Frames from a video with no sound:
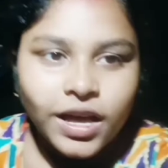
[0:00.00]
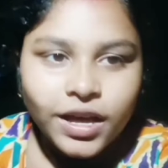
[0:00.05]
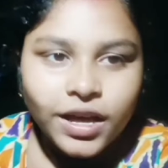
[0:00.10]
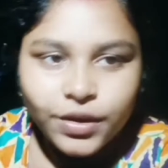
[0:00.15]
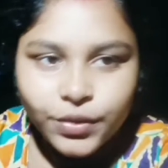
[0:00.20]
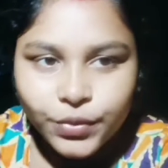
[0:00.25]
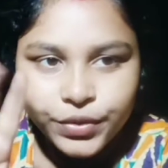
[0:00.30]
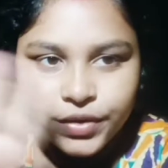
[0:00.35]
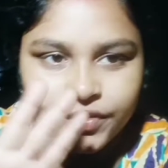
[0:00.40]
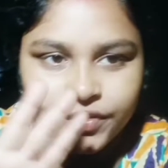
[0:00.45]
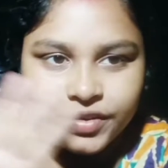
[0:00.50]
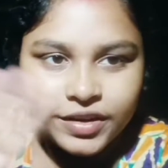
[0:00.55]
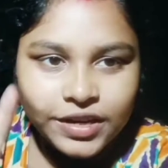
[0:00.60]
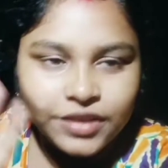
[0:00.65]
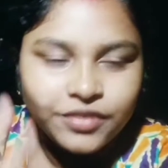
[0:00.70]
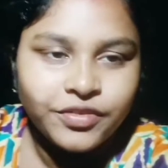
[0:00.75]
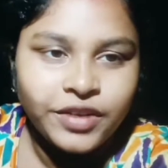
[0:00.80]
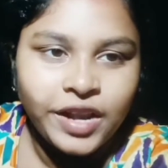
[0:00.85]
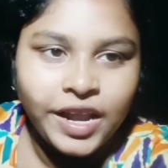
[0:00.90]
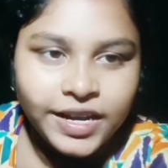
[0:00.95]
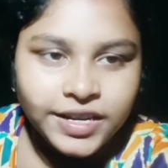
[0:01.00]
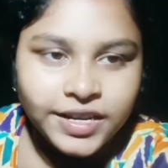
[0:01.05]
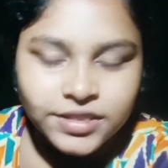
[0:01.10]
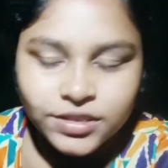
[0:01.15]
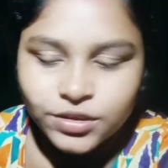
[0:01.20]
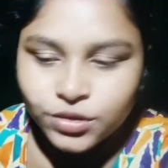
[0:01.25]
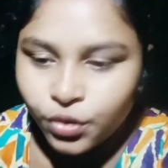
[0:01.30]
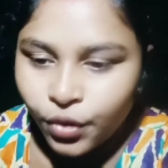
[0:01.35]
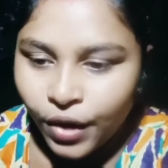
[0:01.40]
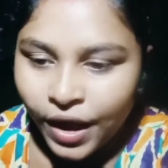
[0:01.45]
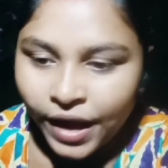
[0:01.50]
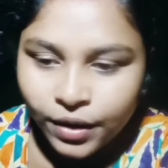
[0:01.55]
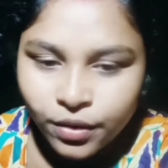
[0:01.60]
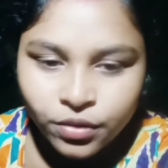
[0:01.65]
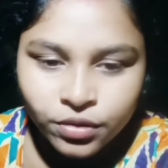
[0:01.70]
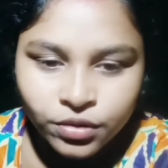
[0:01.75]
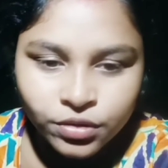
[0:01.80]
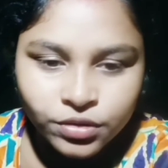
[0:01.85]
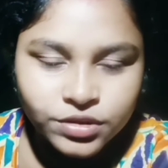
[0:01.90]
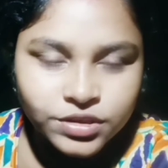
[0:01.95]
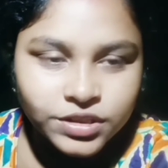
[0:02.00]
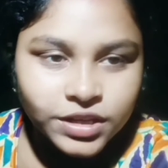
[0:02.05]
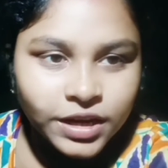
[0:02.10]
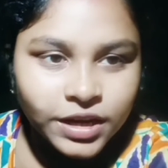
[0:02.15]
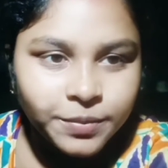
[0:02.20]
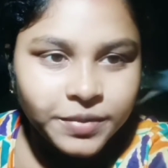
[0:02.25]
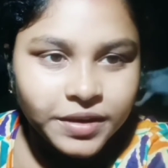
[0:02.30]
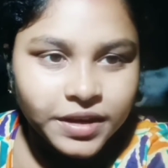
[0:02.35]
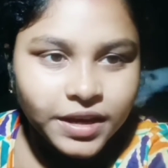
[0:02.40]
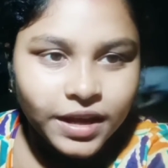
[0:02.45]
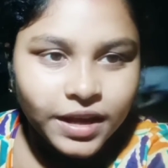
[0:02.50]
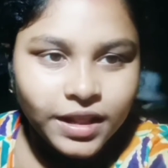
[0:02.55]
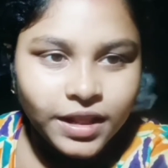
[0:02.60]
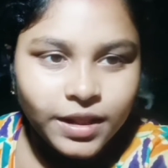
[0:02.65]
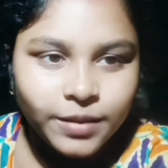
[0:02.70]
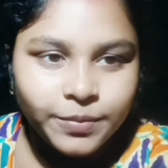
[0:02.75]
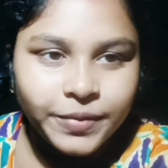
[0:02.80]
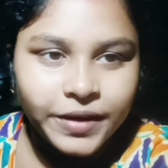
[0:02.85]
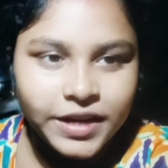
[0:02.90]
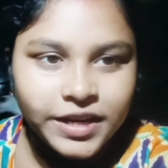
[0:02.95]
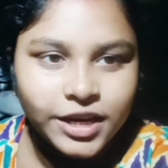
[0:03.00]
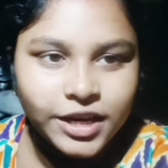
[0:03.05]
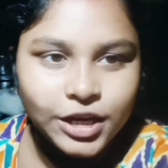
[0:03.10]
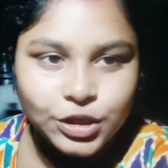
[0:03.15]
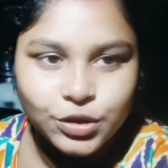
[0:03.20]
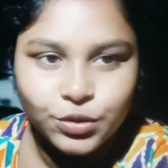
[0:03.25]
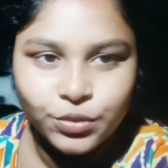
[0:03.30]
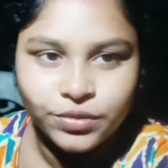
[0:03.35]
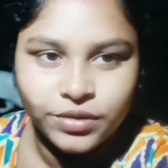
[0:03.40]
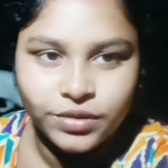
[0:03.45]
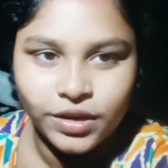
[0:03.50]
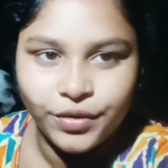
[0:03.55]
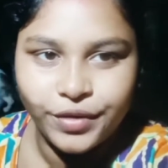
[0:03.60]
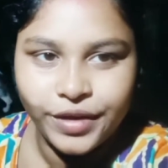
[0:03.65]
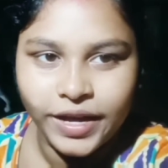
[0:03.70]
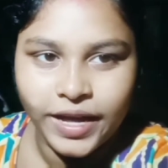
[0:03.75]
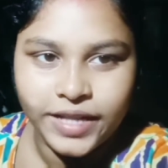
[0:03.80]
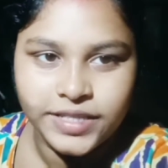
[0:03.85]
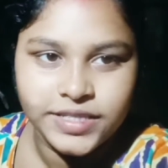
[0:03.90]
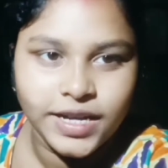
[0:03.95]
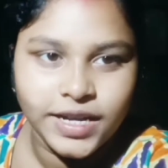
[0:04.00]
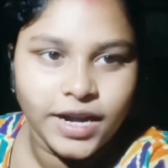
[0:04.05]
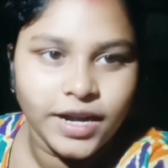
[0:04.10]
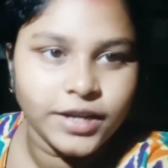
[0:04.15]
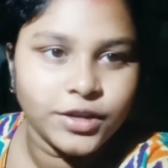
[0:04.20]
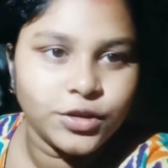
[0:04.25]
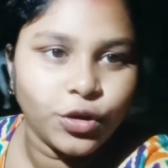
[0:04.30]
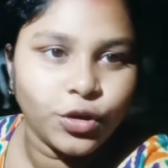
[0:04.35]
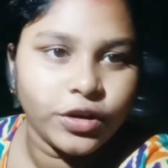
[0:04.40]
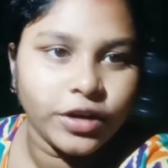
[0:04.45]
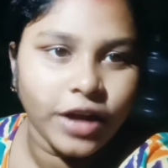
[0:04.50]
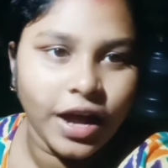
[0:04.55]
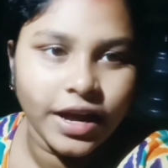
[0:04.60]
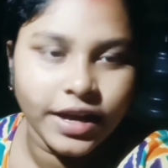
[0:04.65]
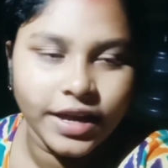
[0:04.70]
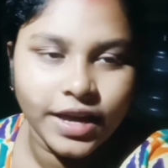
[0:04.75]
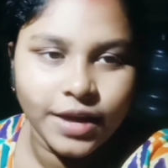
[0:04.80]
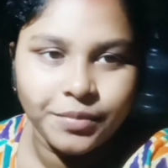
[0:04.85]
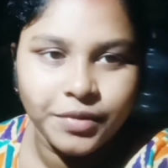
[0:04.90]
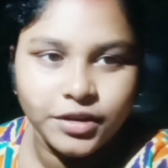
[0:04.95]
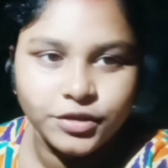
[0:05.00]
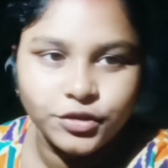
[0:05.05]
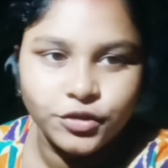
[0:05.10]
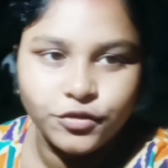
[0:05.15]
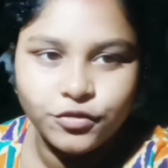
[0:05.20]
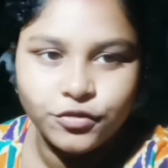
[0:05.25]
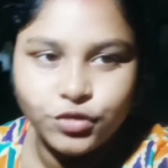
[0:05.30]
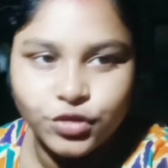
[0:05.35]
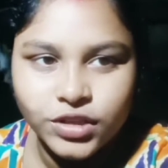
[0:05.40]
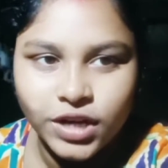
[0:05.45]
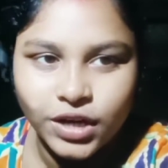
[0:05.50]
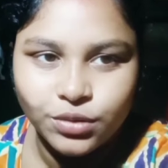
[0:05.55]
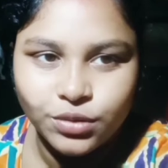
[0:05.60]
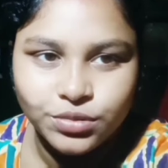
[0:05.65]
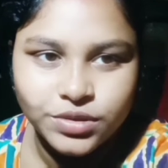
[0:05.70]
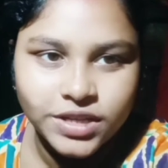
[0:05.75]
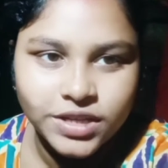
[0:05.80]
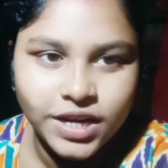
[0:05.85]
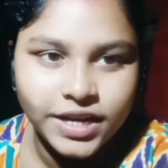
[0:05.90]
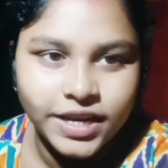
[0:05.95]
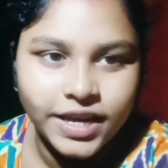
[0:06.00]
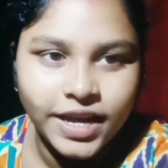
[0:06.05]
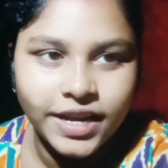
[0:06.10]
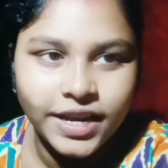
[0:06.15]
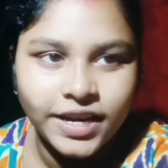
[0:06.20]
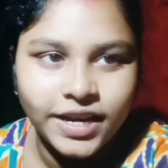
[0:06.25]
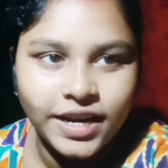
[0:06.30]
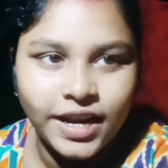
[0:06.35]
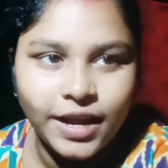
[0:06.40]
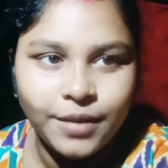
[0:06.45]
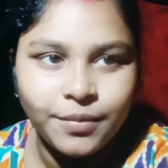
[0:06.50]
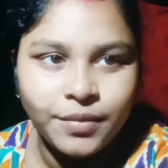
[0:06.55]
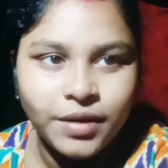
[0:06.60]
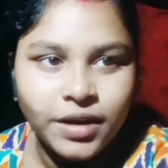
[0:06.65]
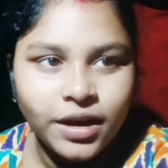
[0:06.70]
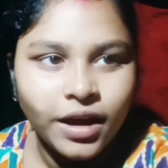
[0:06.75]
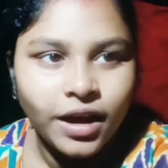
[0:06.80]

করে আনার কথা তো এখন হচ্ছে বিকেল পেরিয়ে সন্ধে হয়ে গেছে আর একটু আগে আমরা একটু ফুচকা টুচকা খেয়ে নিলাম